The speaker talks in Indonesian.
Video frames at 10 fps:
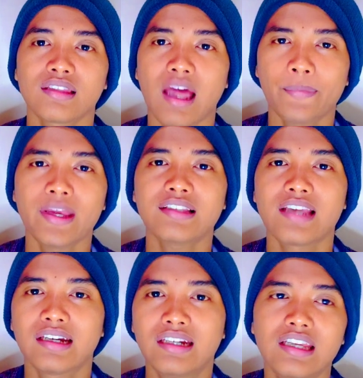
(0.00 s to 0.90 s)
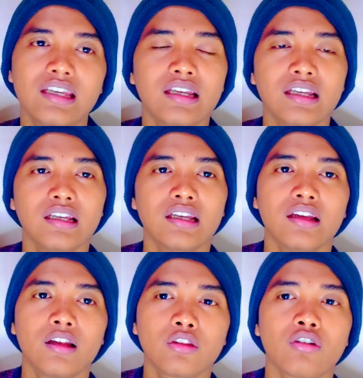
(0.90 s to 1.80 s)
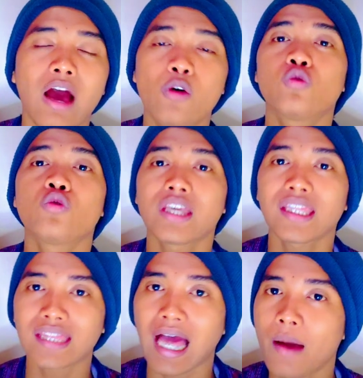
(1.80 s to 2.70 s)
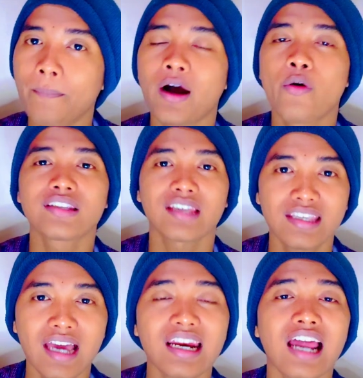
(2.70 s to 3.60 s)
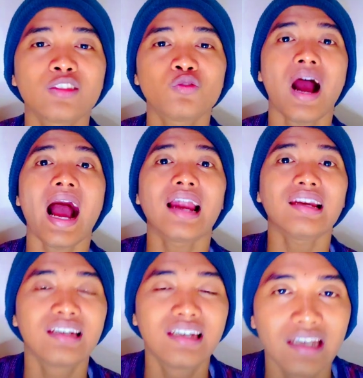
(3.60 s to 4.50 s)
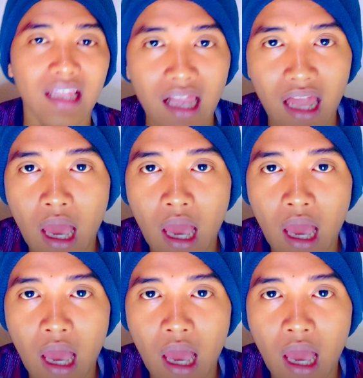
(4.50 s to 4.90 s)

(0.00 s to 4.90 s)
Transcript: tapi yang jadi tolak ukur kita bahwasanya Ratu Adil